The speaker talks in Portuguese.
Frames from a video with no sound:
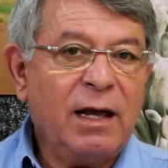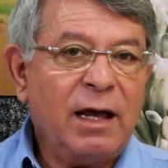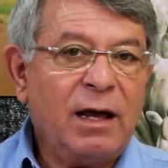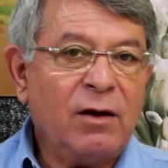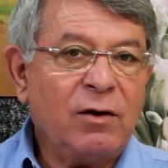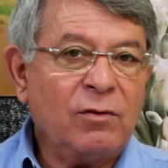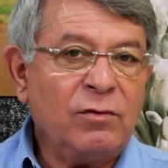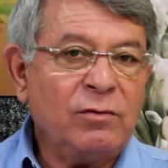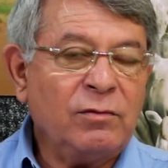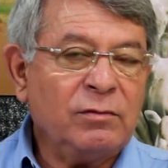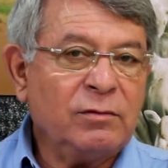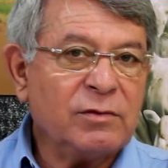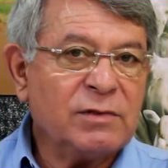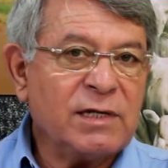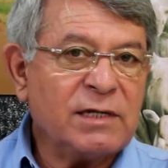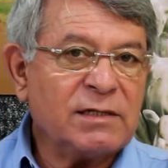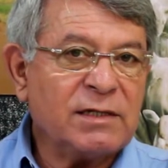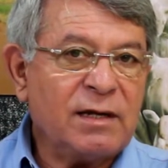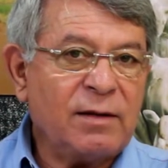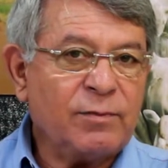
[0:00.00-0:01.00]
É um
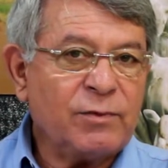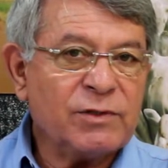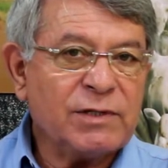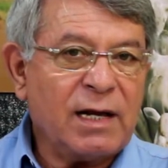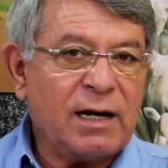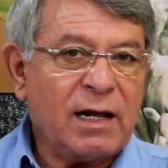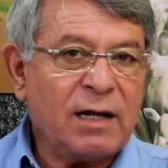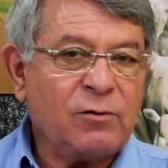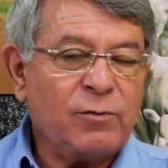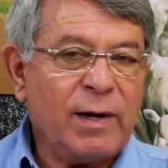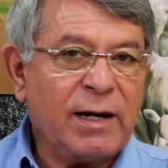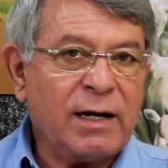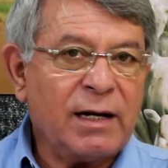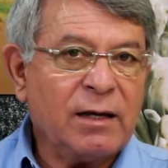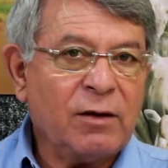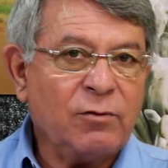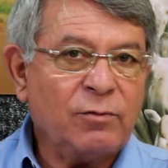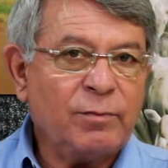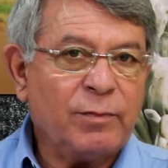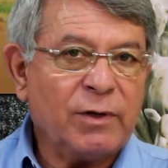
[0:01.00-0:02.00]
dos exemplos é lá no
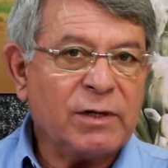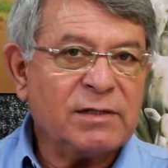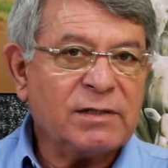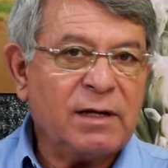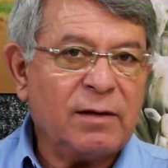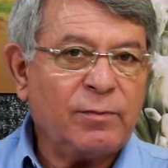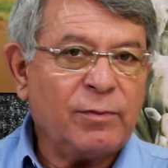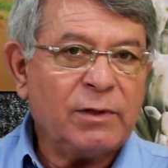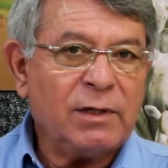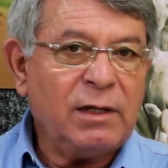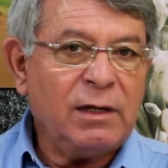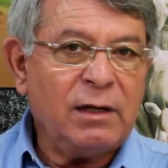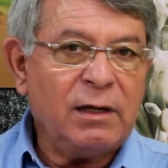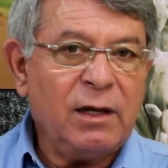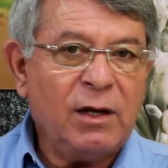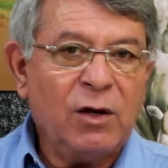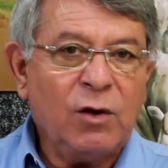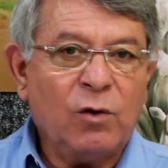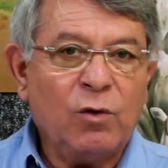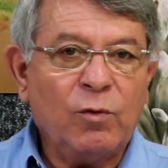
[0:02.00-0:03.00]
Maranhão, por exemplo,
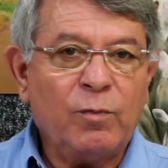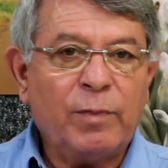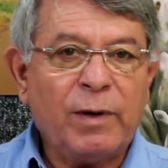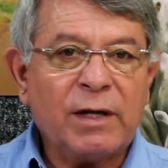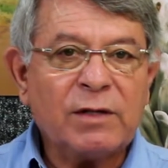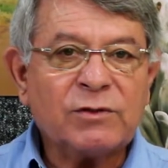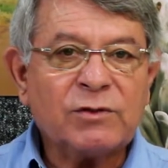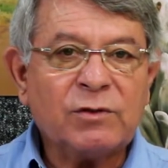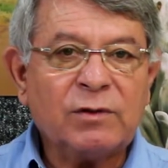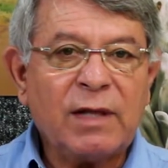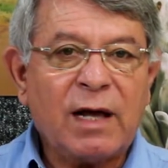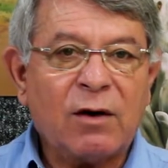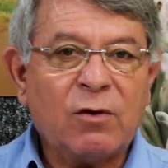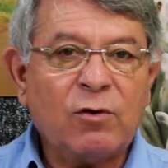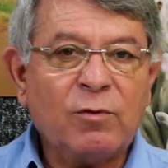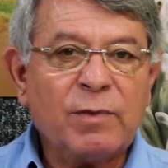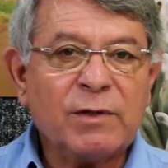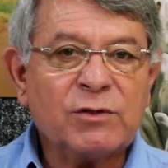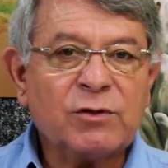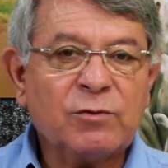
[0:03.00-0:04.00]
que o preço da
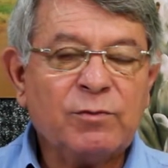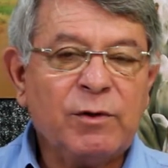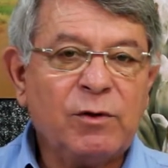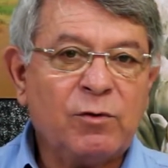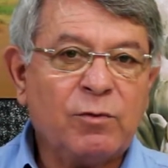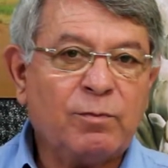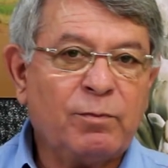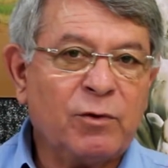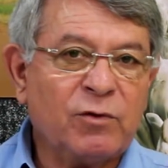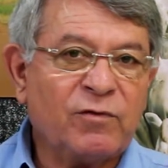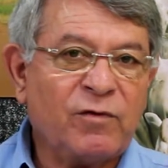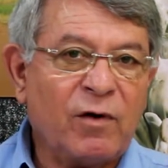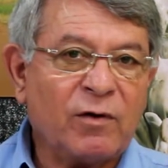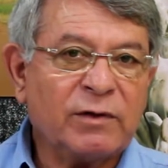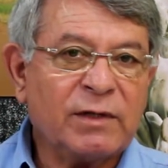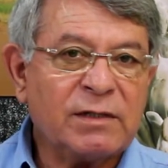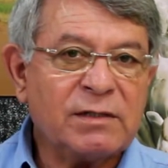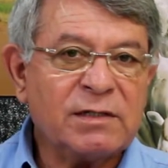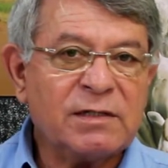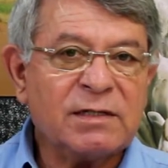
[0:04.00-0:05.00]
arroba subiu por
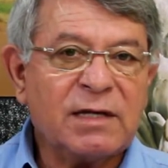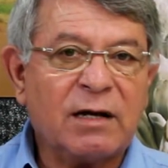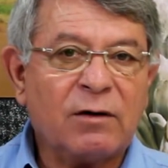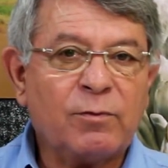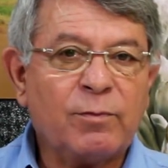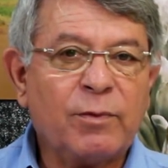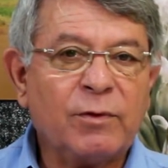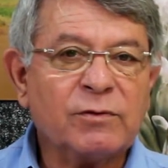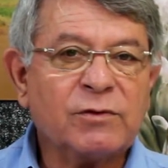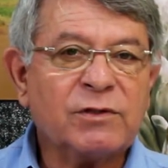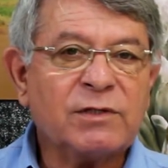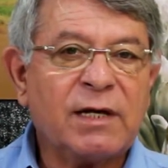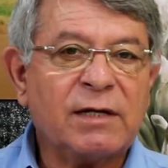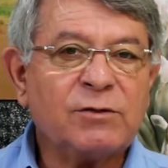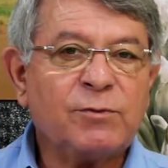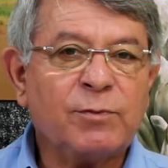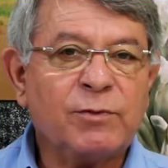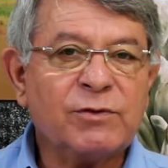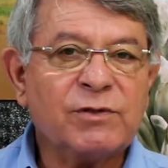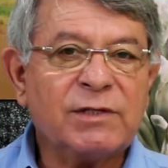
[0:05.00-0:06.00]
volta de
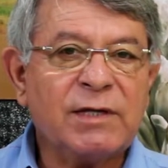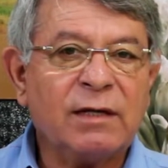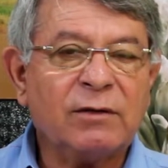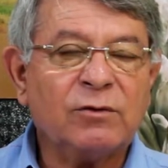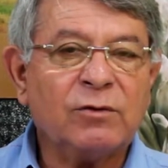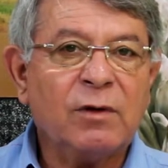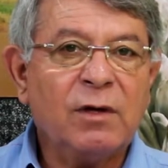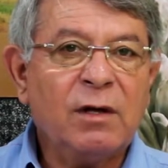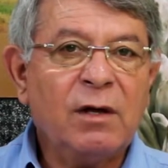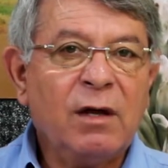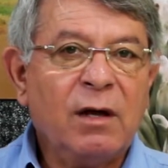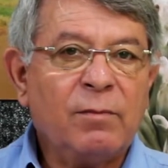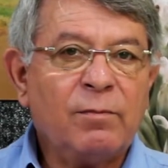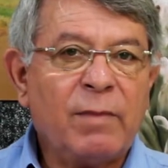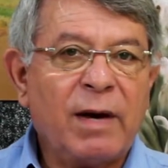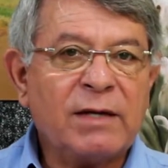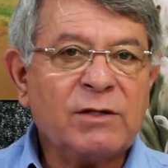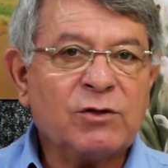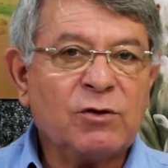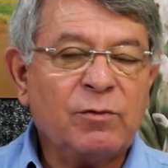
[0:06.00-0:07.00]
0,7%,
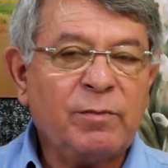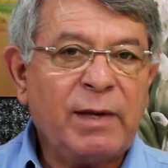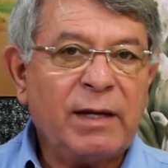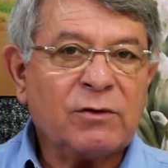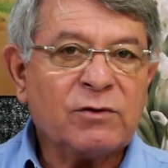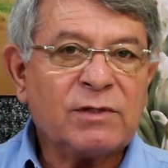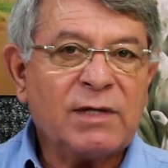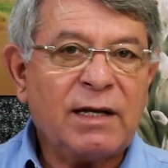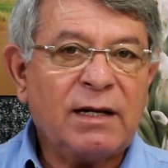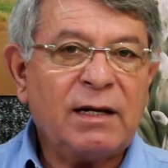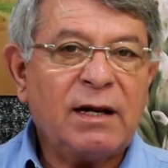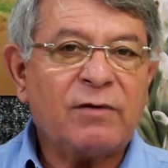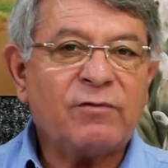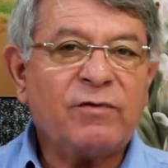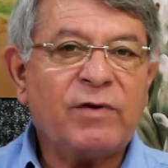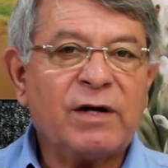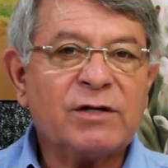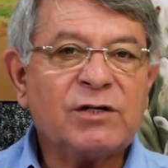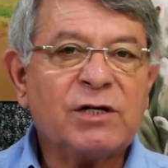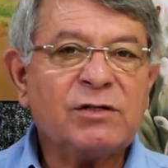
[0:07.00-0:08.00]
mais ou menos aí na
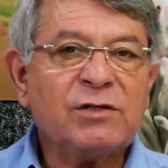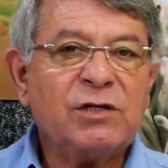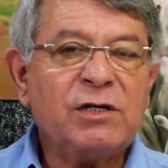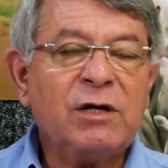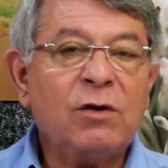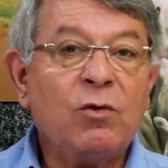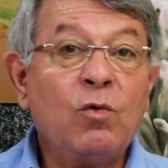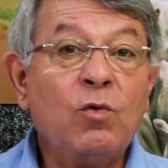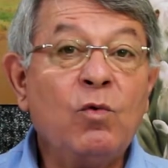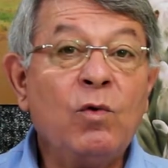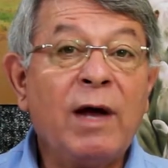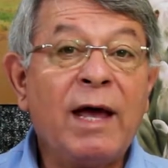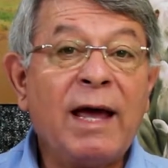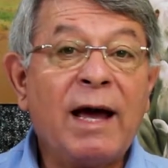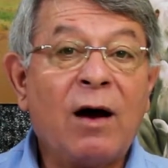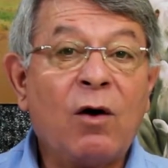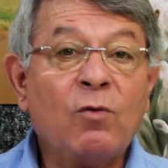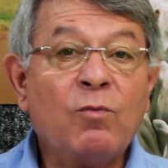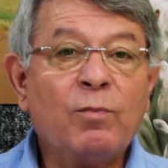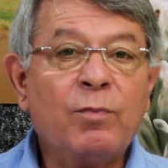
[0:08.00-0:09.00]
faixa de um
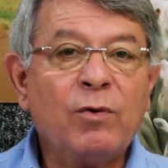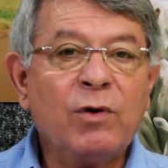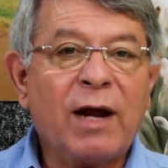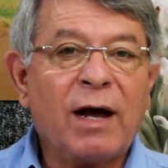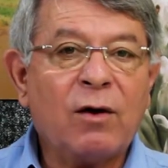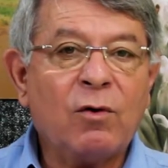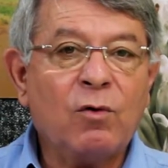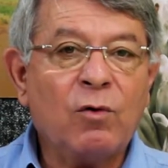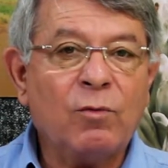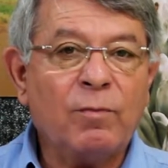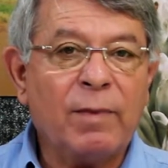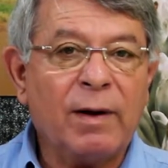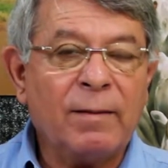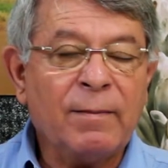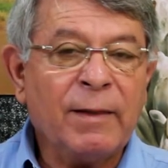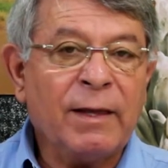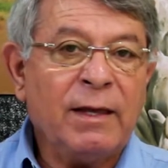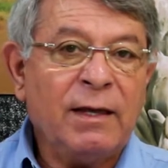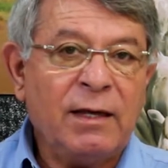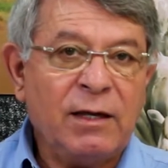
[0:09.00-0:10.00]
real por arroba.
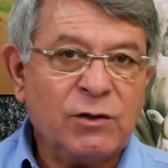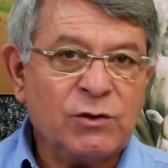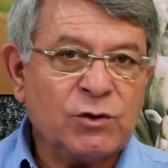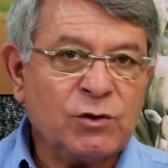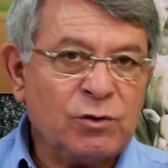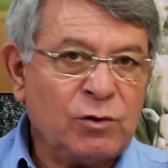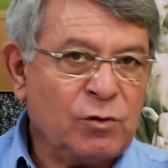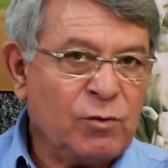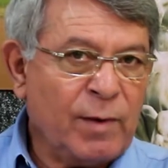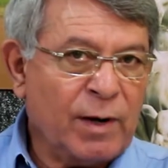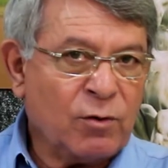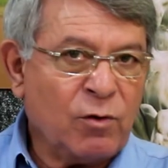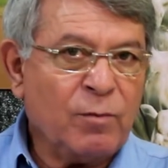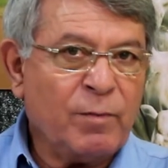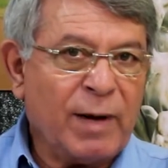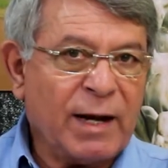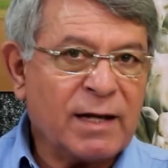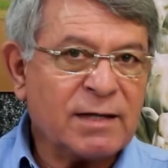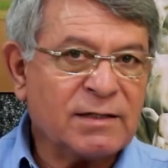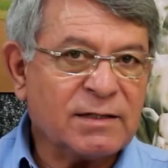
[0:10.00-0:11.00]
Isso numa
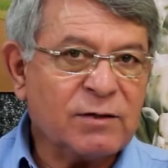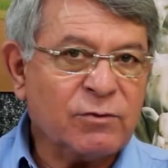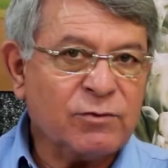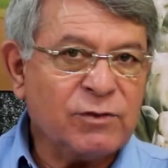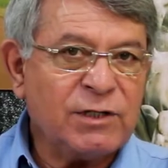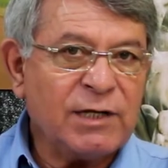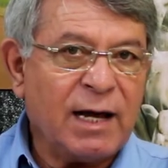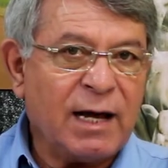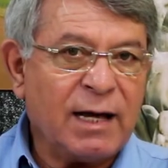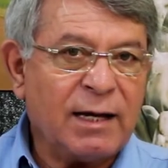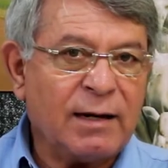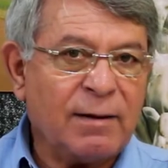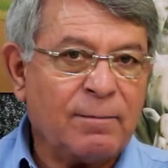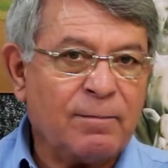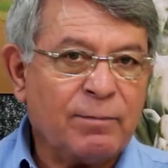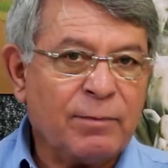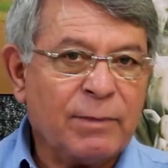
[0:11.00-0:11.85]
comparação diária.